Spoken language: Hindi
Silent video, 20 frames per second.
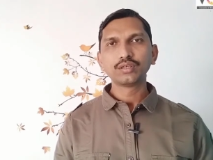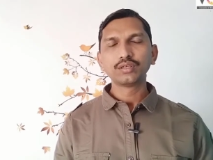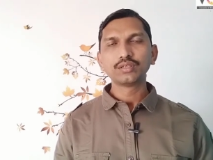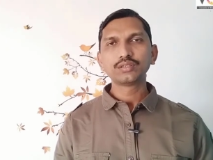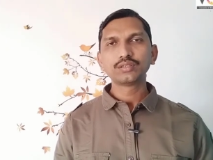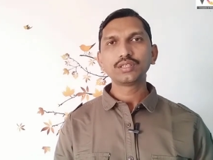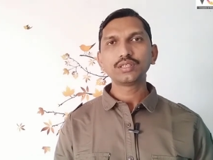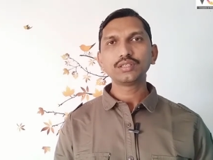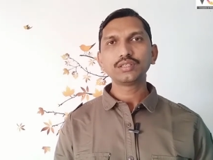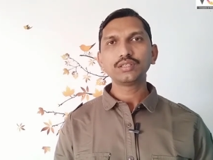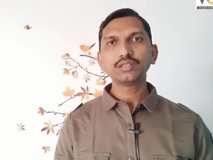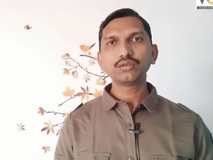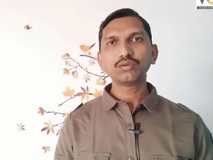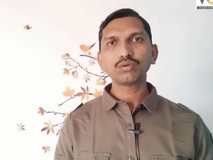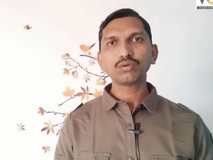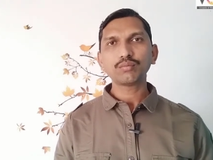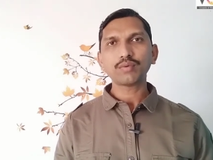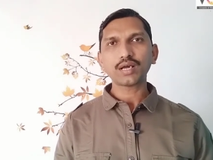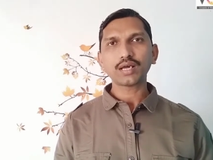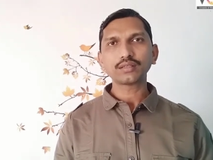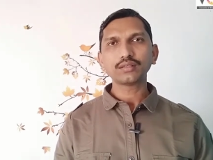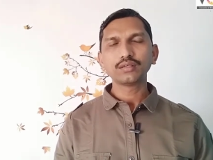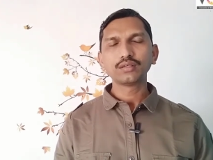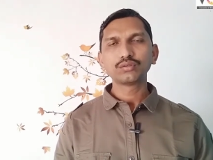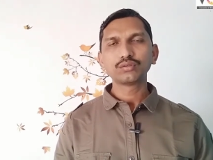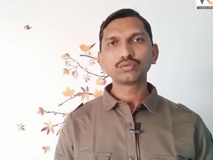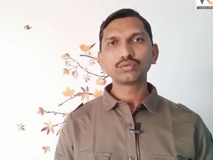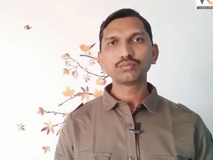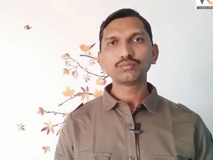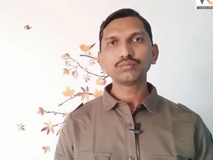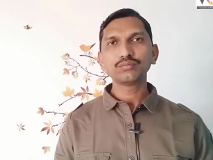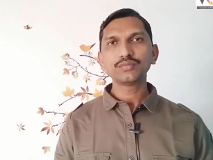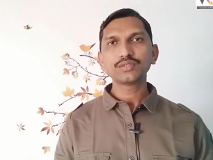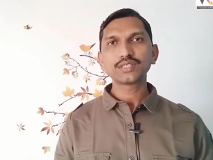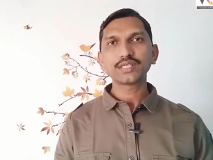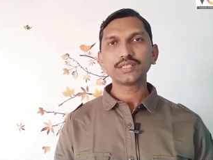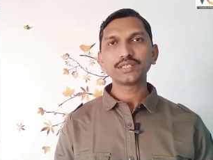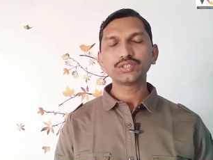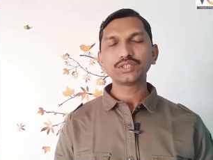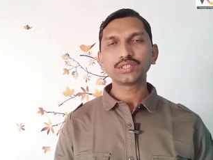तीन दिनों बाद तुम
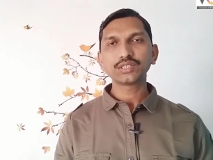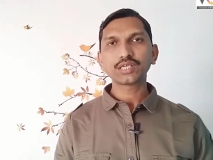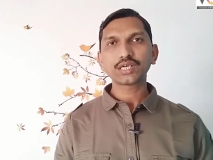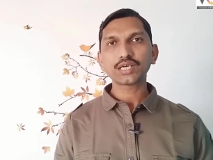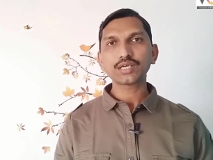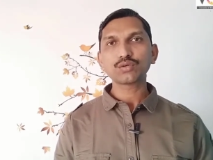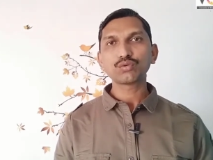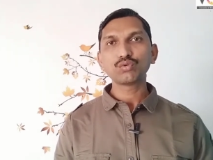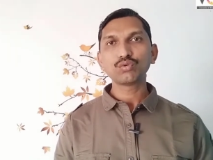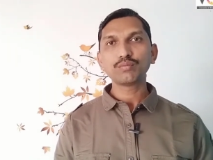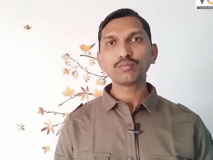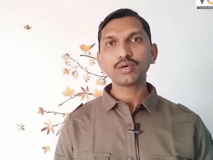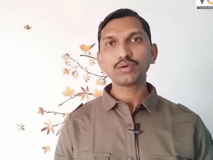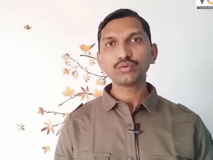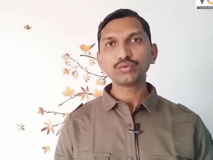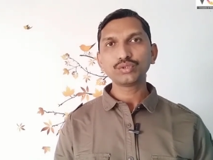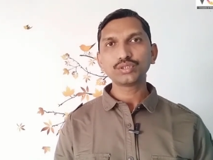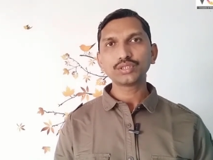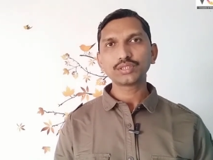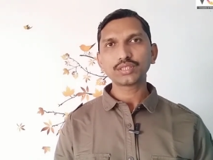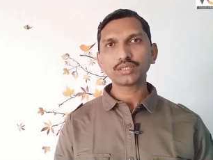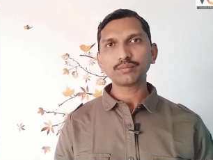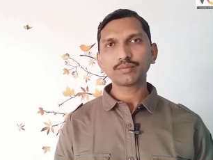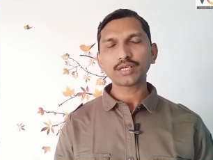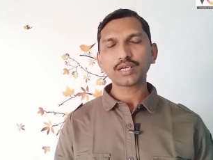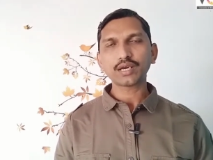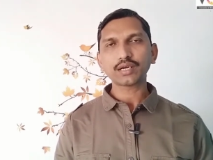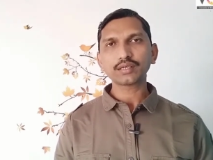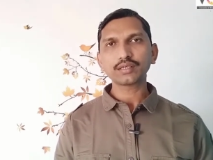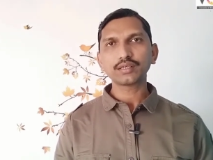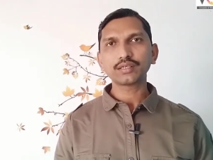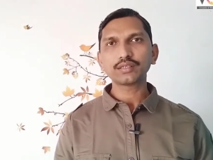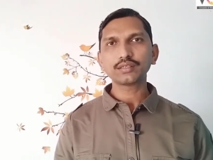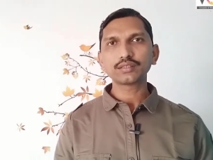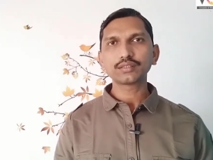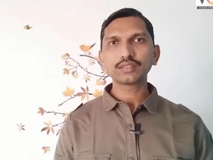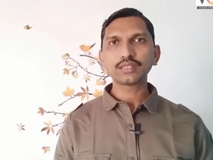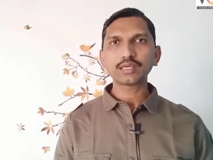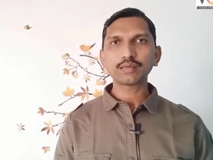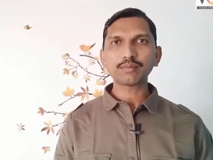सेठ जी का हूबहू चित्र बनाकर
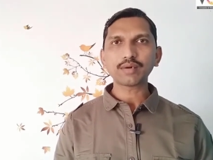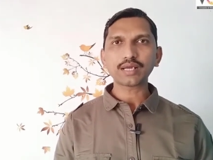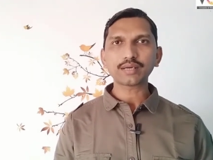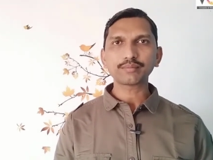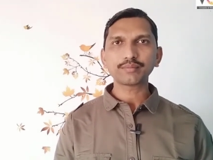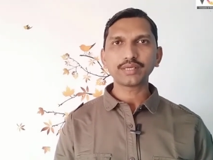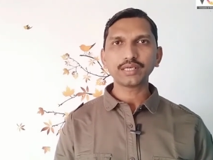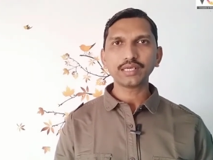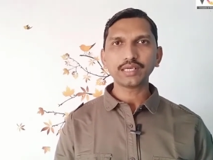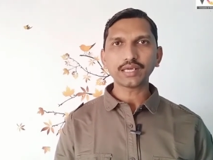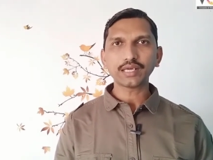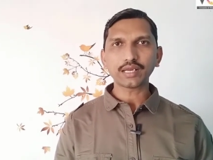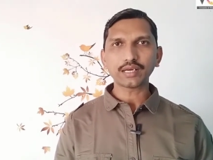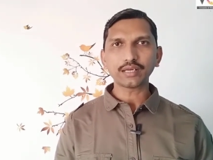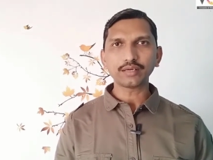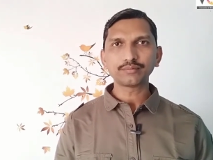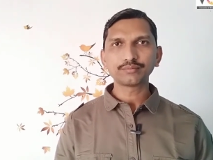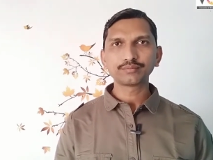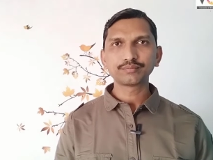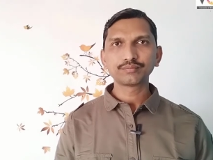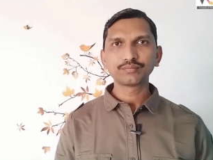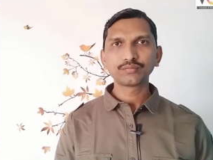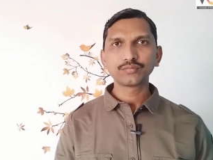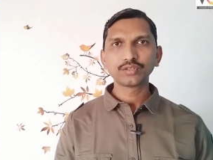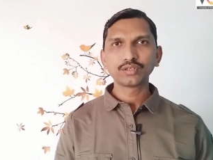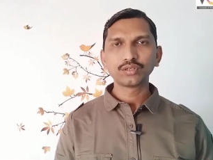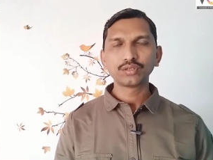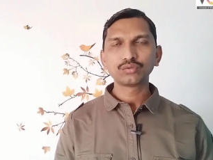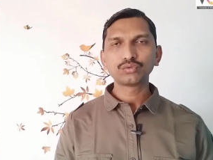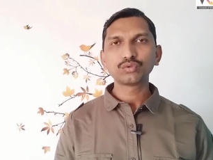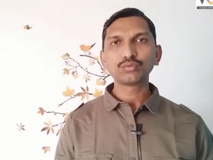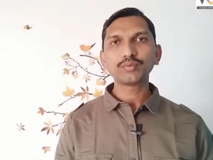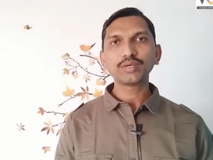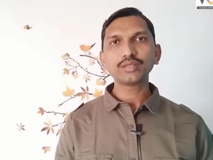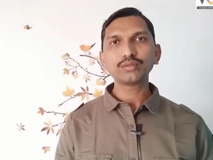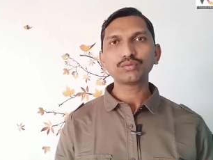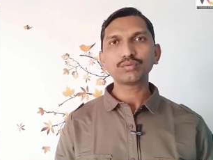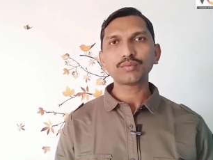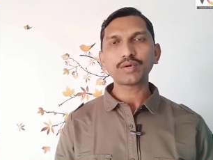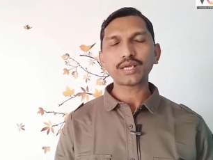दरबार में ले आना तुम्हें
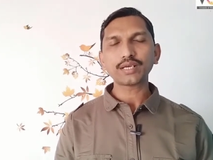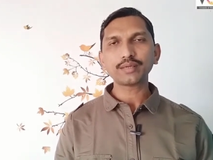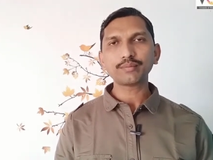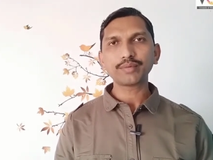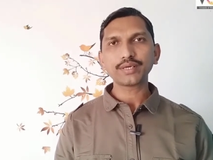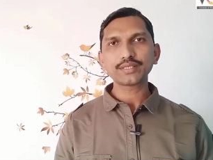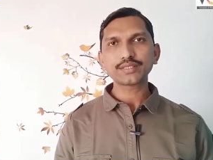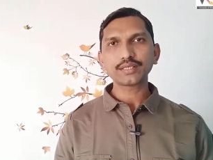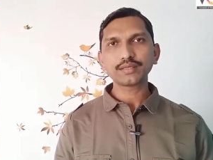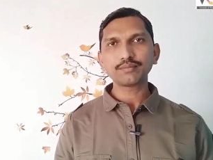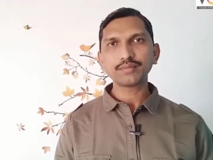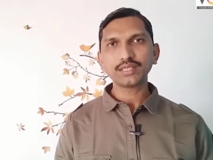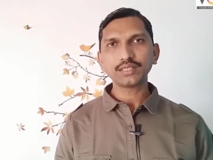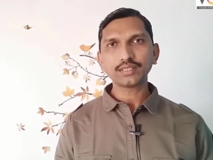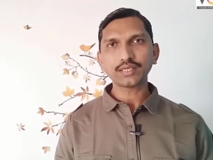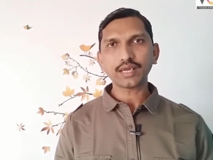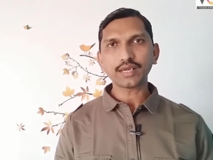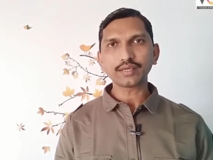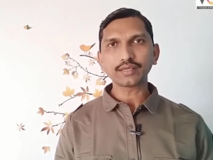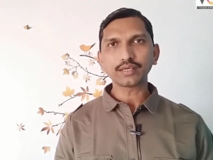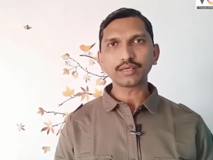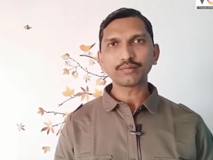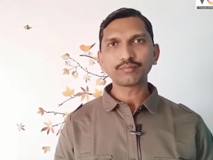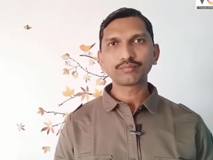तुम्हारे पैसे मिल जाएंगे